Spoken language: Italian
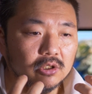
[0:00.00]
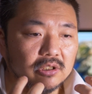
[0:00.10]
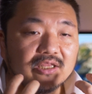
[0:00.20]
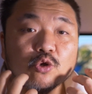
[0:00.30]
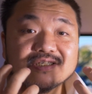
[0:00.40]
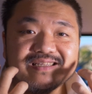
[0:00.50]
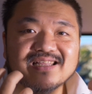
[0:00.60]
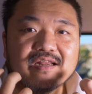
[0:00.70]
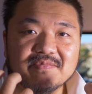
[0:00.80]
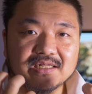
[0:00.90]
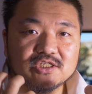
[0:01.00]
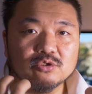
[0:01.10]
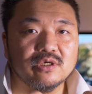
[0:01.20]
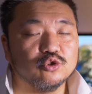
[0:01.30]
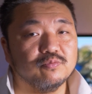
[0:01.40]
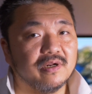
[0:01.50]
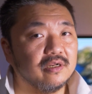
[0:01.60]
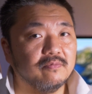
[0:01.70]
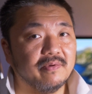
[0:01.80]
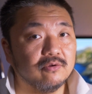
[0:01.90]
la nostra determinazione a
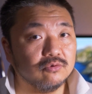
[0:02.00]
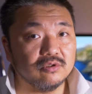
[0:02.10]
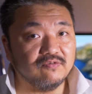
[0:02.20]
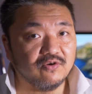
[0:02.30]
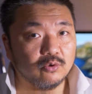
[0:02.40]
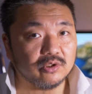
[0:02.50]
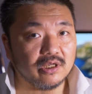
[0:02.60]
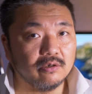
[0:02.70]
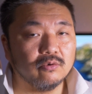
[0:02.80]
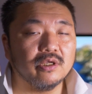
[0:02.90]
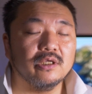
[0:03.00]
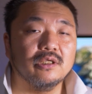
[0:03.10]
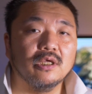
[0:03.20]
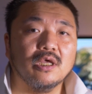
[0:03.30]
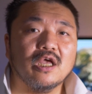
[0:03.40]
superare il periodo di difficoltà, ok?